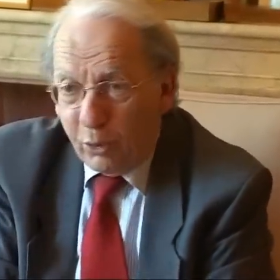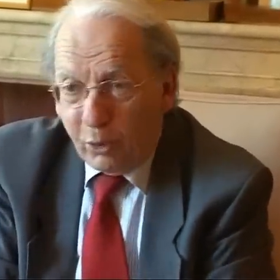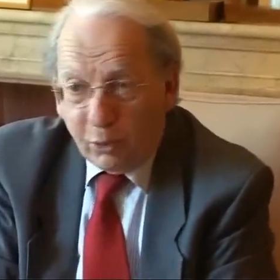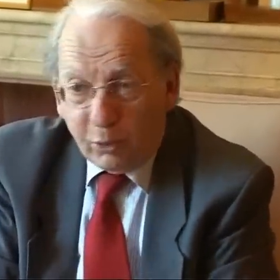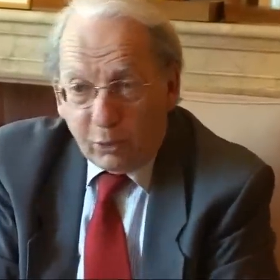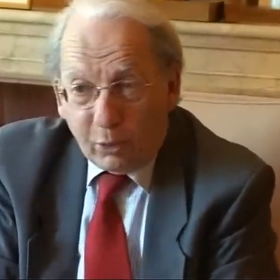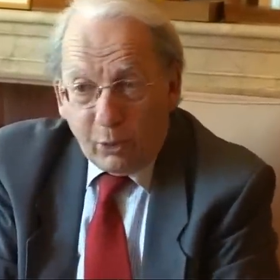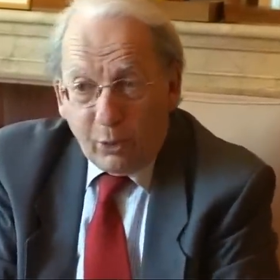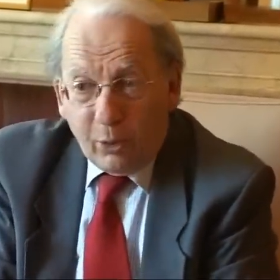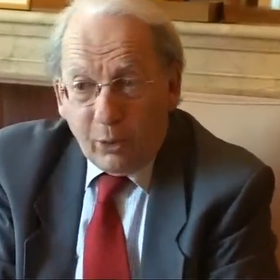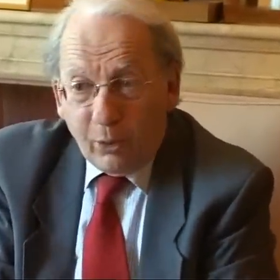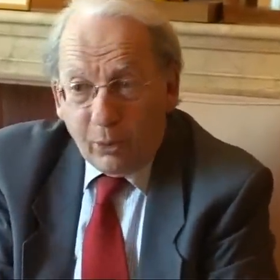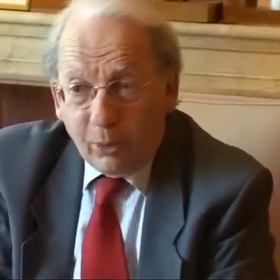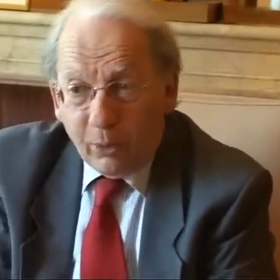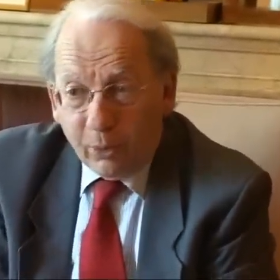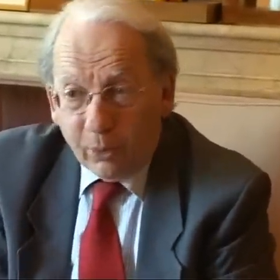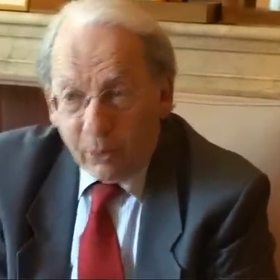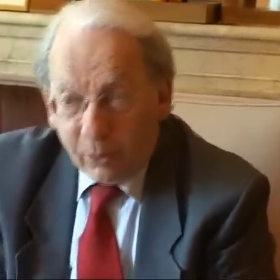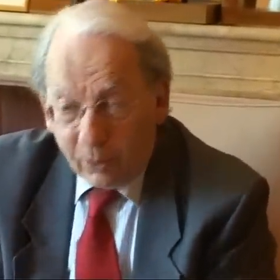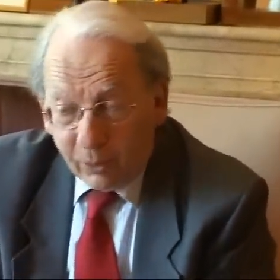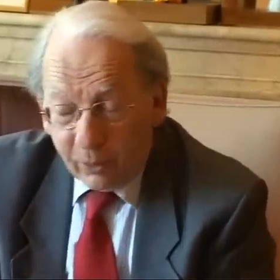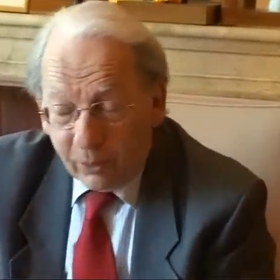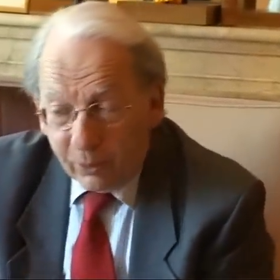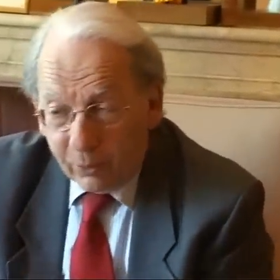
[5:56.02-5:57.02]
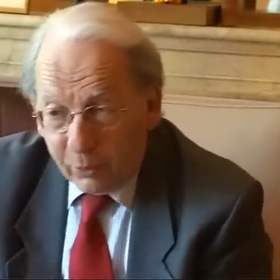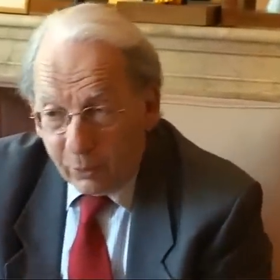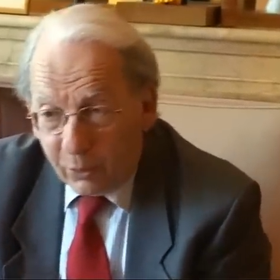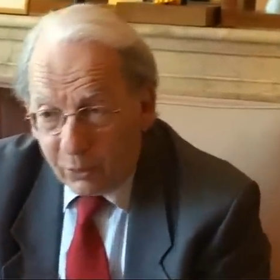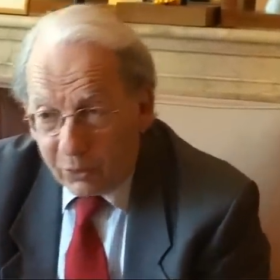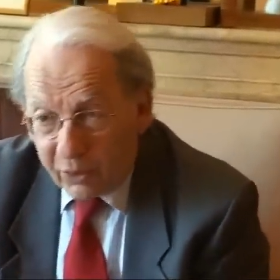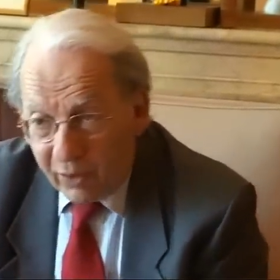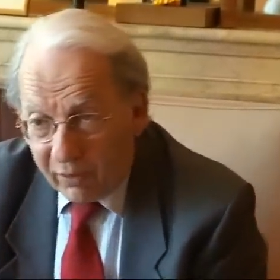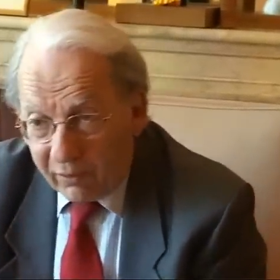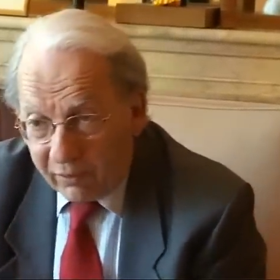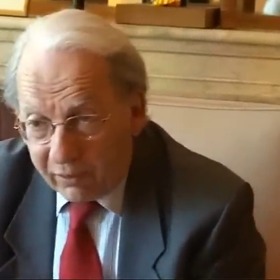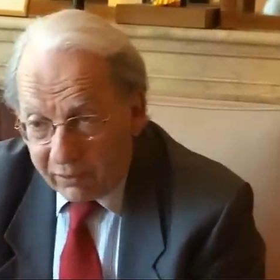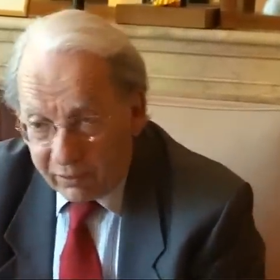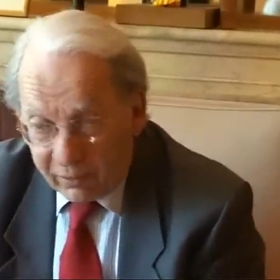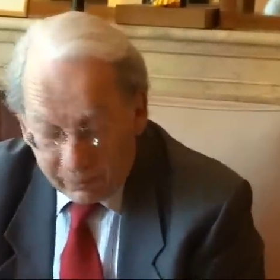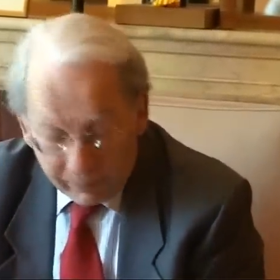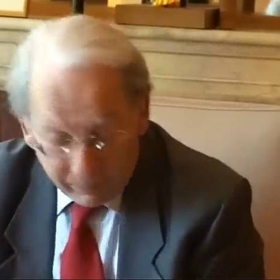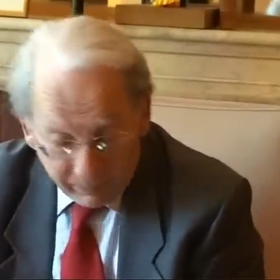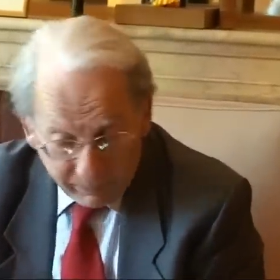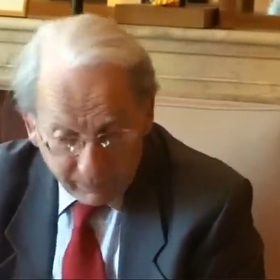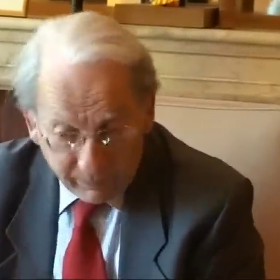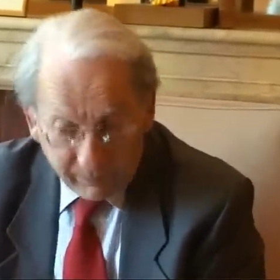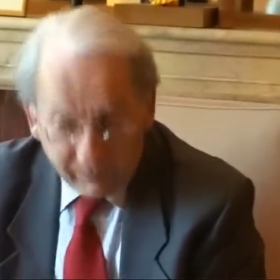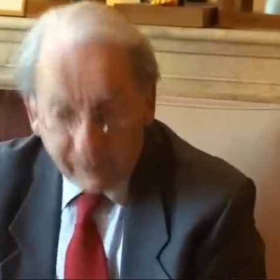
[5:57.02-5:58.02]
d'entre eux, Hugo Chavez.
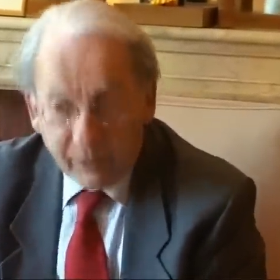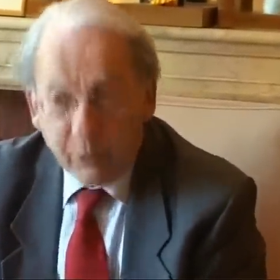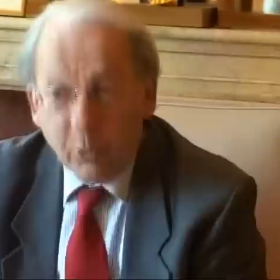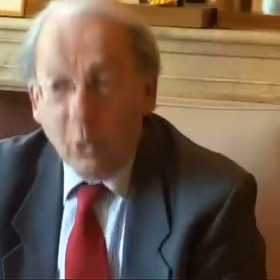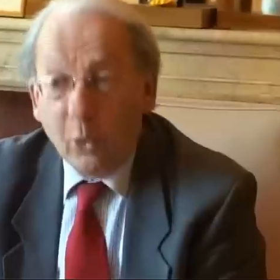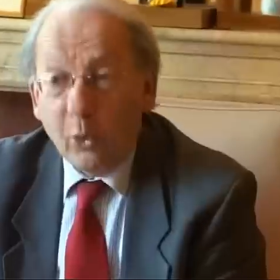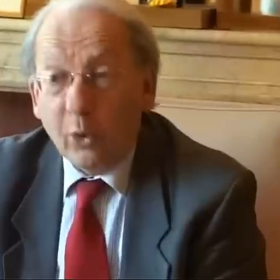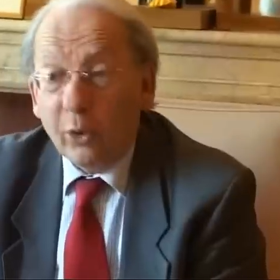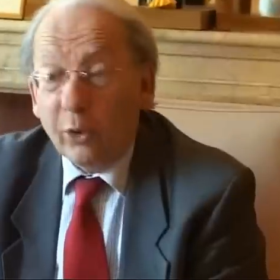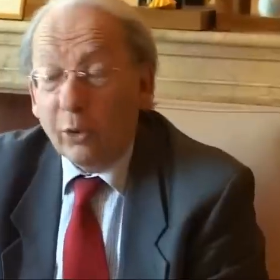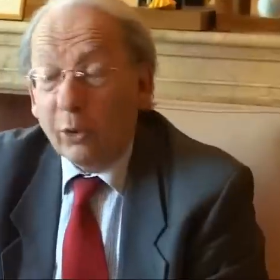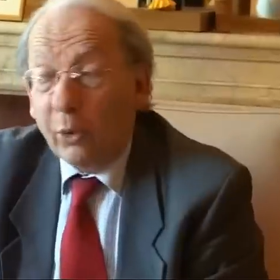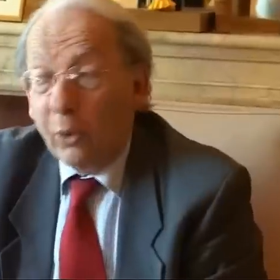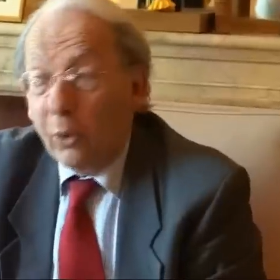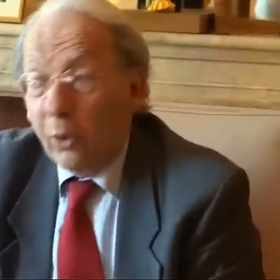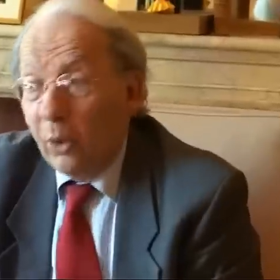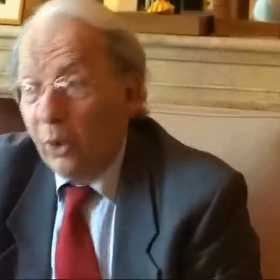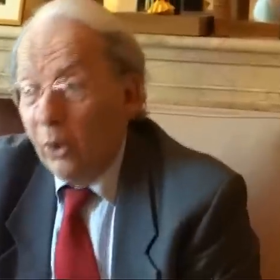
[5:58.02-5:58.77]
Donc,